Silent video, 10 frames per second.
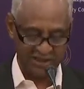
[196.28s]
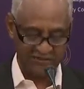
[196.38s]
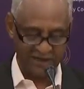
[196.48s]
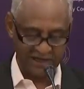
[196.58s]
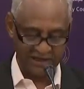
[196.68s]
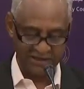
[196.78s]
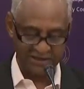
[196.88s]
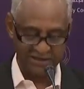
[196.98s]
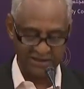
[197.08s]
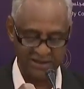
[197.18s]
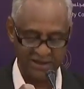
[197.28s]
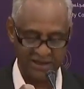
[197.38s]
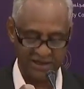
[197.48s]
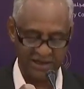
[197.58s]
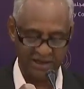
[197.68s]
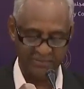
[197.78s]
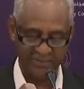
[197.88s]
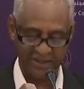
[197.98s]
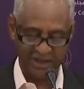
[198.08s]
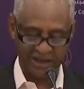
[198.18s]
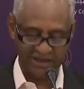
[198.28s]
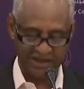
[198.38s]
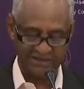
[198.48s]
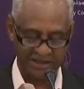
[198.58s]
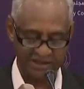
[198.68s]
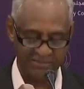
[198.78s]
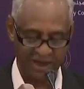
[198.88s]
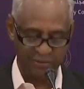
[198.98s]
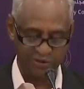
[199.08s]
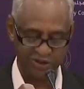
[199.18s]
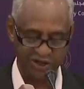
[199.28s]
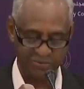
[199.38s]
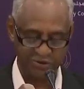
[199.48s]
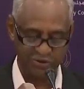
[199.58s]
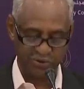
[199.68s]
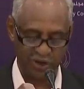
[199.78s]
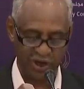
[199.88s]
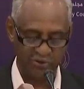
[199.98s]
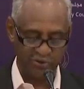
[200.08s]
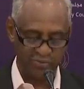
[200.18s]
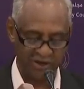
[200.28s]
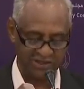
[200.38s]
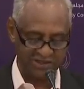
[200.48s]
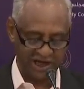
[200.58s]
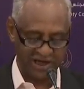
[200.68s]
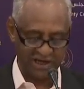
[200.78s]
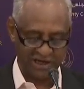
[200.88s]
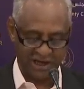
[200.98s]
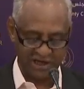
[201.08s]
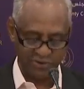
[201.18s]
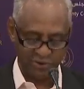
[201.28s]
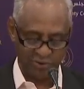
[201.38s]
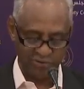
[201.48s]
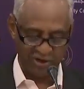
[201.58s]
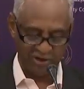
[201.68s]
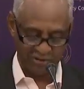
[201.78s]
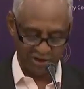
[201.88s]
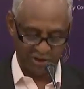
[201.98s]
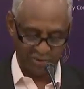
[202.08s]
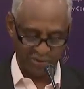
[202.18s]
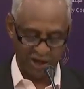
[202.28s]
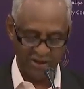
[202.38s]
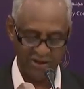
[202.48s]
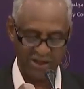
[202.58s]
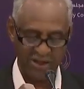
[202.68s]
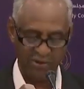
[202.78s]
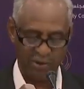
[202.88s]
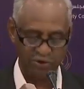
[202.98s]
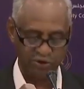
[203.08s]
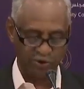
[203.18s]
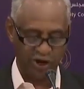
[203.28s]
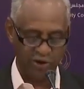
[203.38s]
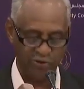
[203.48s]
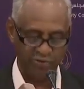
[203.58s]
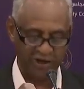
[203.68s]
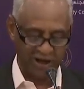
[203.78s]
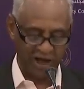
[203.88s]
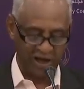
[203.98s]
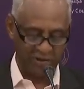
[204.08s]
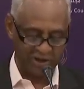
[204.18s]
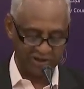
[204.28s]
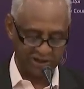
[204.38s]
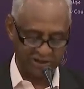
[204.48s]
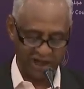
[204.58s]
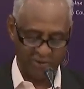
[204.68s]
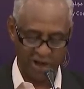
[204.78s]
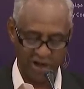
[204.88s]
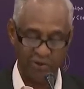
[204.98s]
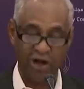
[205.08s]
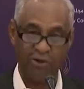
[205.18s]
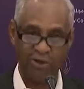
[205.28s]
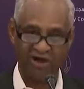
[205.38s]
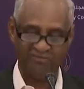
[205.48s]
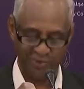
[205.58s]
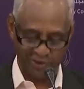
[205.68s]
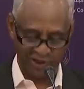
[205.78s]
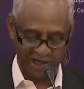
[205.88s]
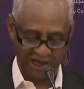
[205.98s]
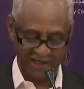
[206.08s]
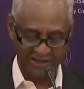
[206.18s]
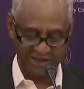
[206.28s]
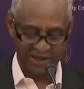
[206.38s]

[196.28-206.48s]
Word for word: كذلك آه، أجاز الاجتماع المشترك مشروع قانون المجلس الأعلى للحج والعمرة آه، ومشروع قانون بإلغاء قوانين الدعوة والأوقاف بالولايات